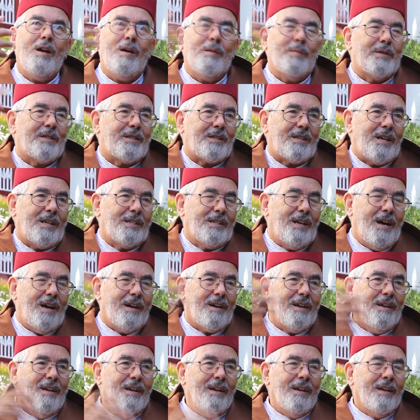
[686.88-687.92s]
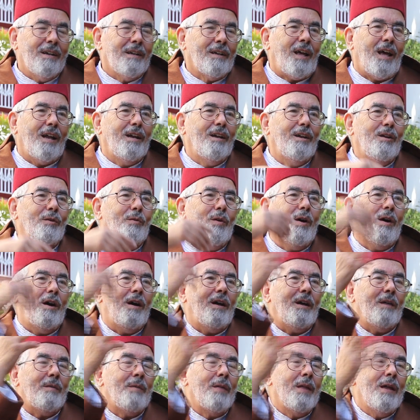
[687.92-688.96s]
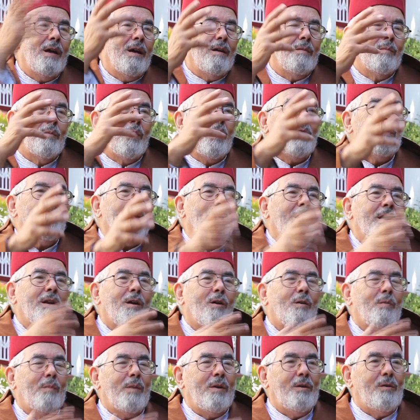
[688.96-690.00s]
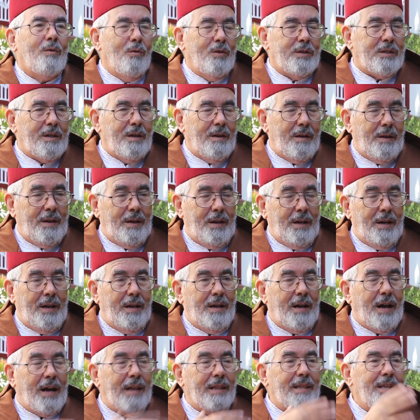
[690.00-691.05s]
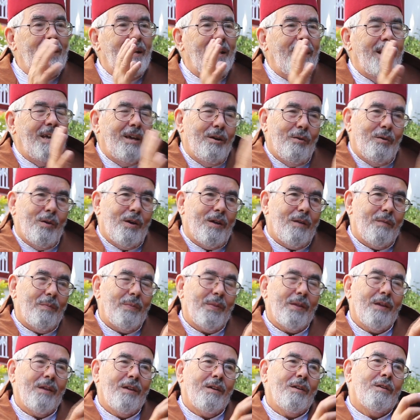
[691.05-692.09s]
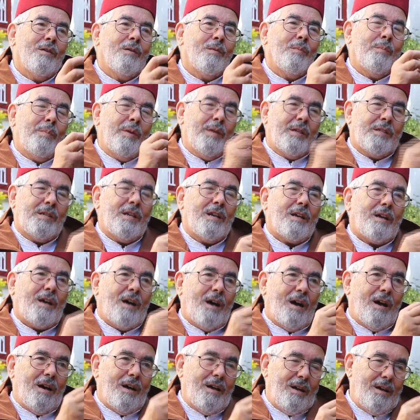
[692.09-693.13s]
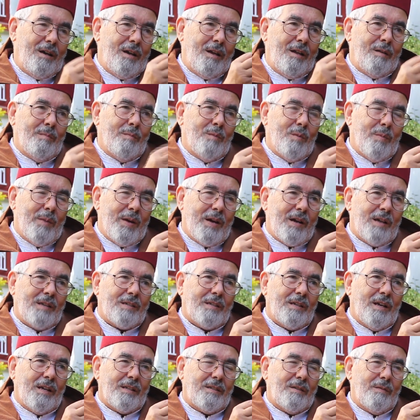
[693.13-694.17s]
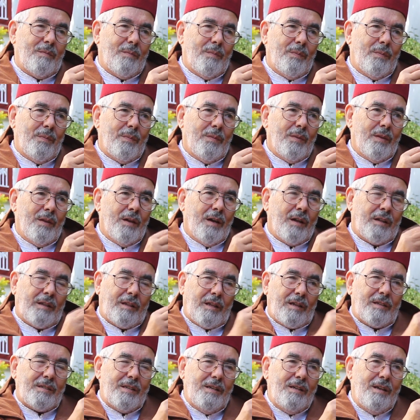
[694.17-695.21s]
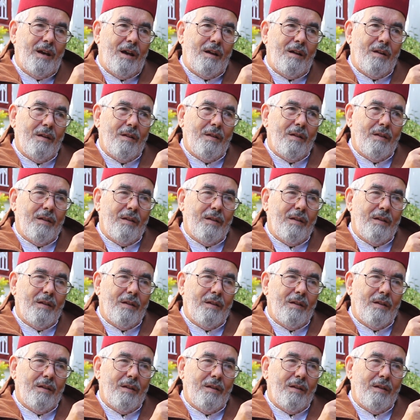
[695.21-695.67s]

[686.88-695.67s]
يعبد الشجر نخليوه المهم انه ما يقولش لان يعني غادي نلهيوه بتلك الممارسات الطقسيه